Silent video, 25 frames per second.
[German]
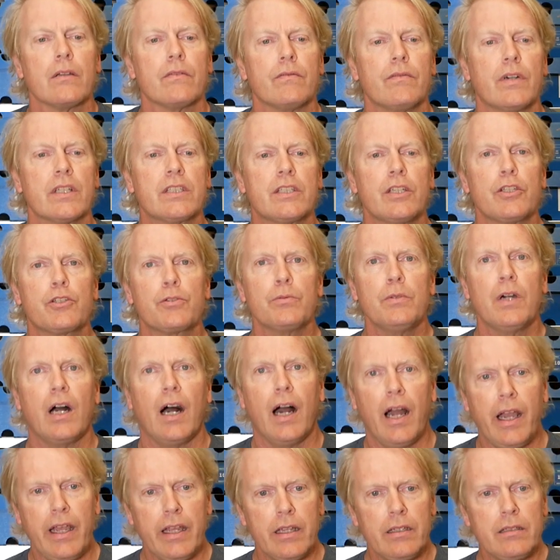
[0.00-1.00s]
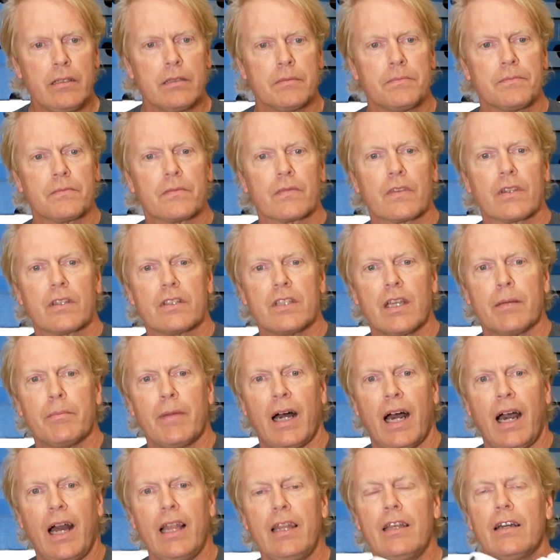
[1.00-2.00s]
Was die Schuhe eint, sie haben
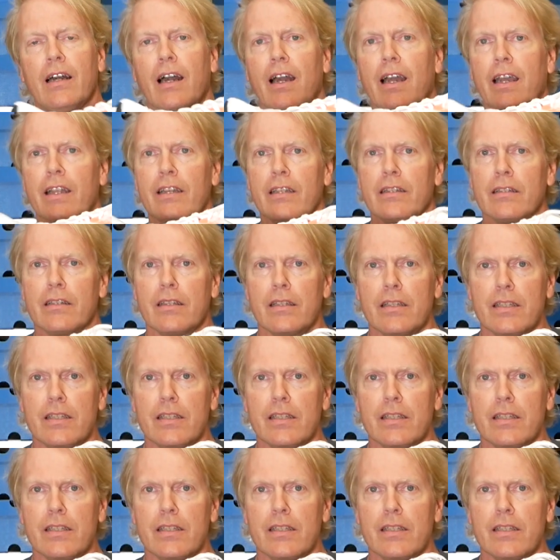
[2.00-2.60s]
alle eine